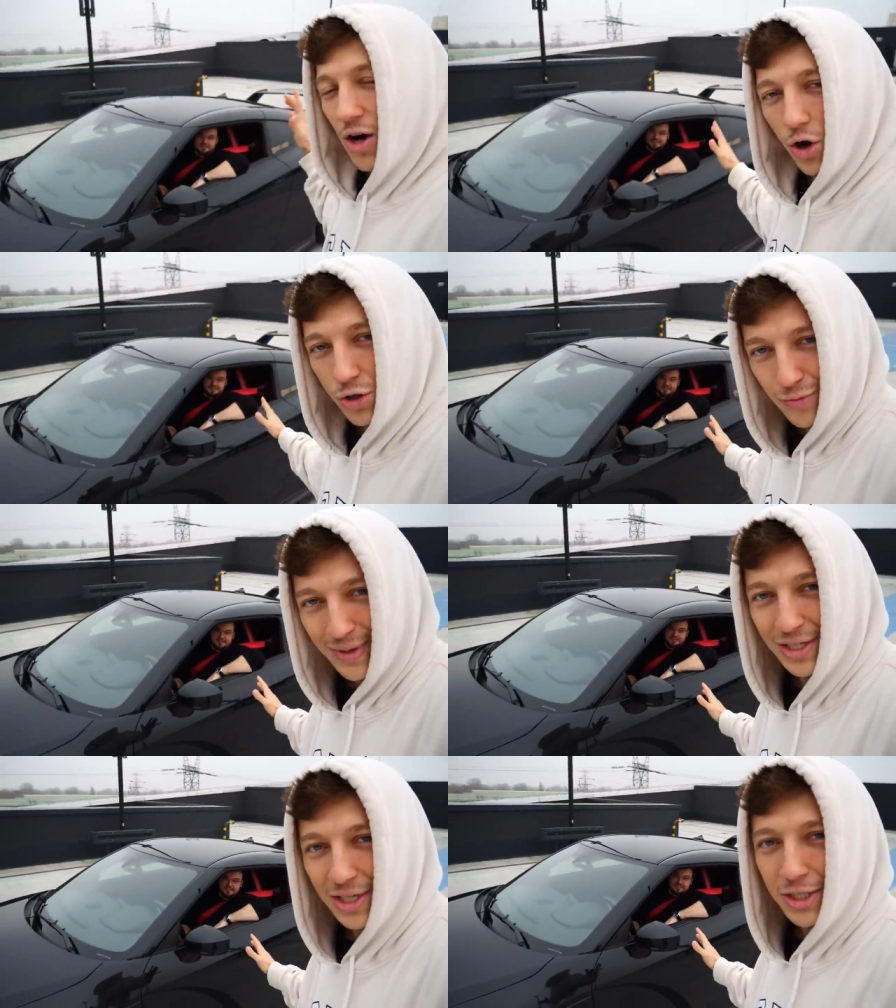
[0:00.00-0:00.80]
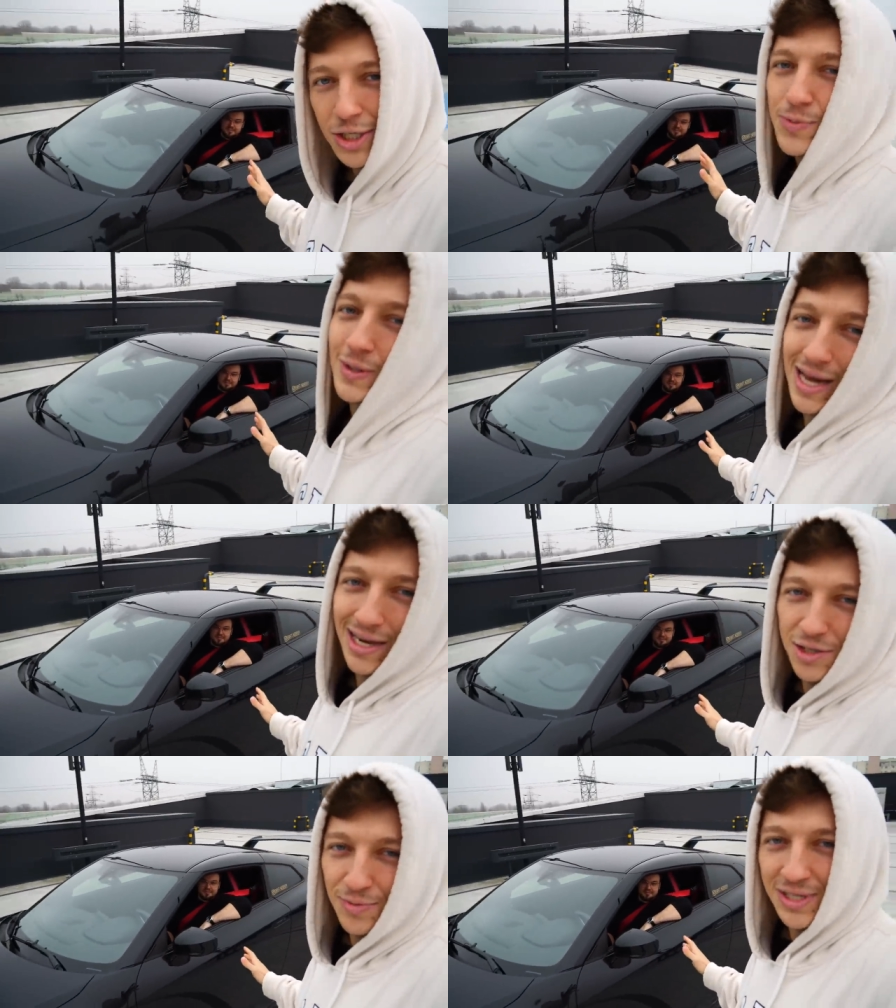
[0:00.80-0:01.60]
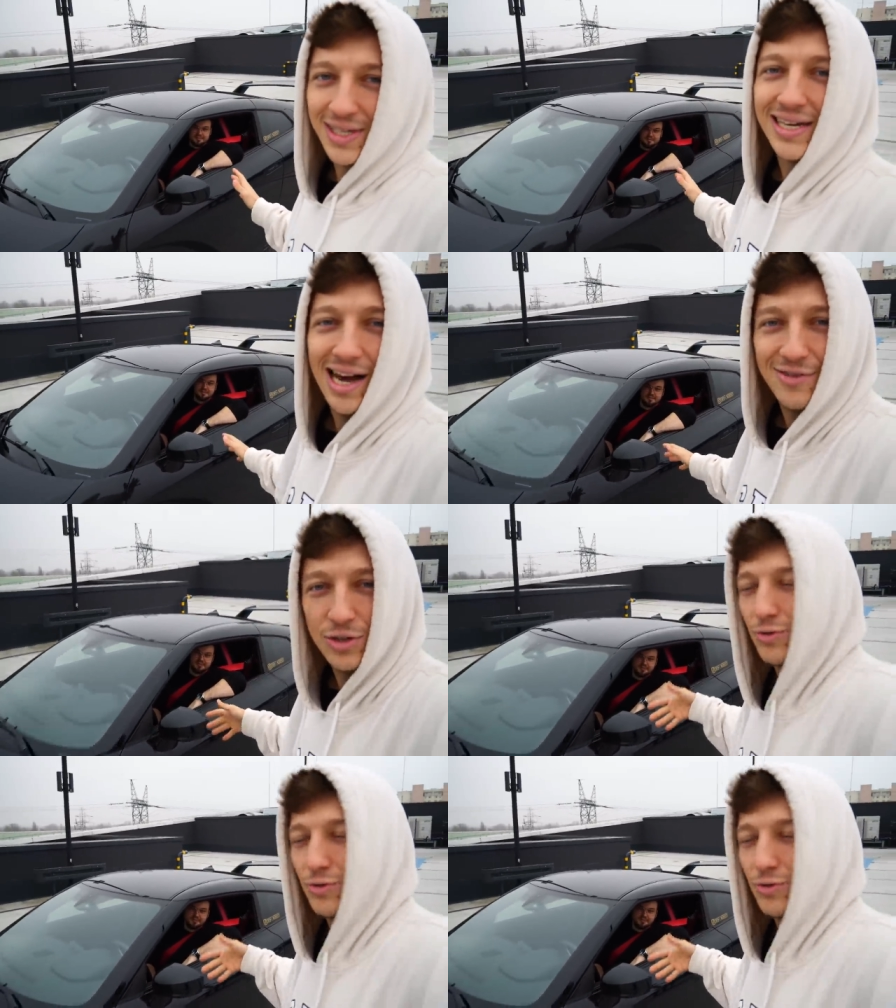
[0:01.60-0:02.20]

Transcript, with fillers: o 7.30 spotkaliśmy się na kawę,